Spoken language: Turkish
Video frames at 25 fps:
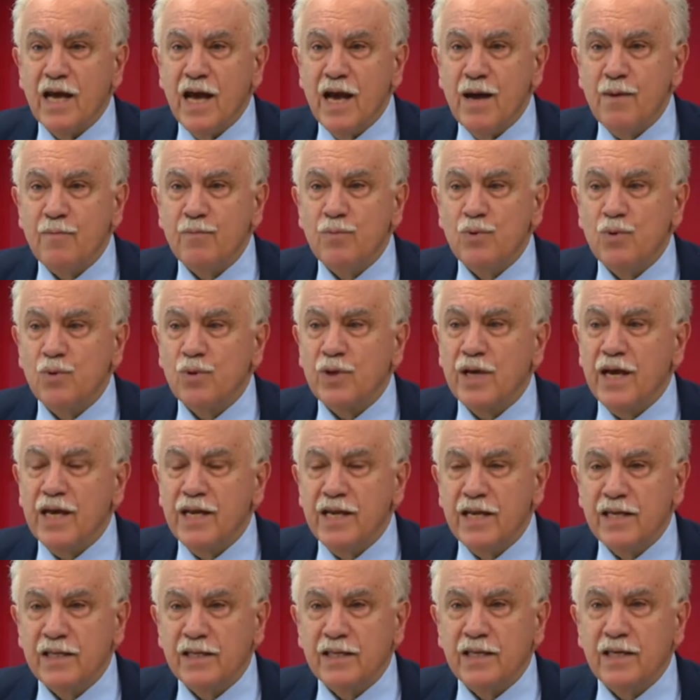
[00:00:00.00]
en büyük,
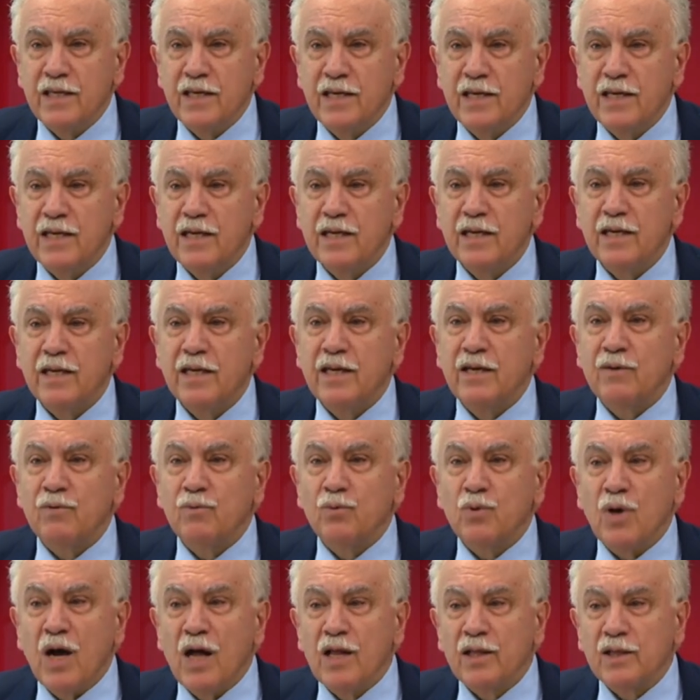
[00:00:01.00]
en etkili
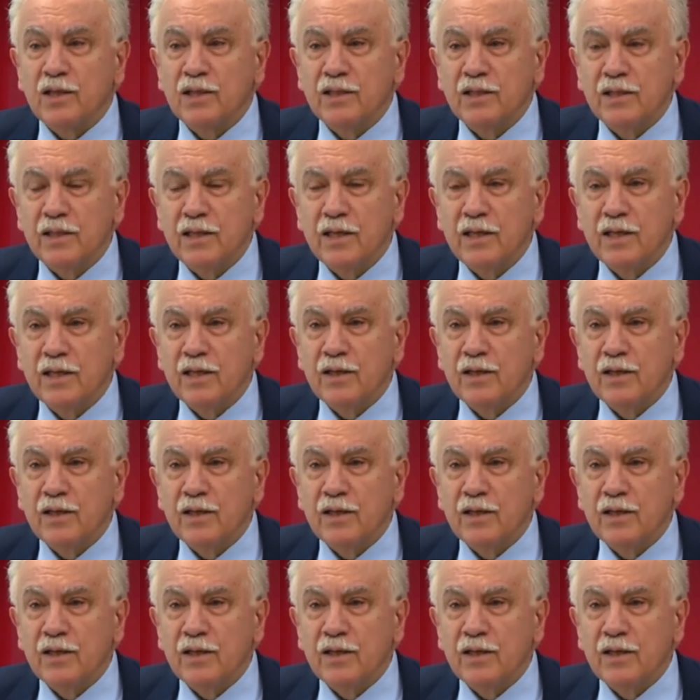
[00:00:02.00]
halkın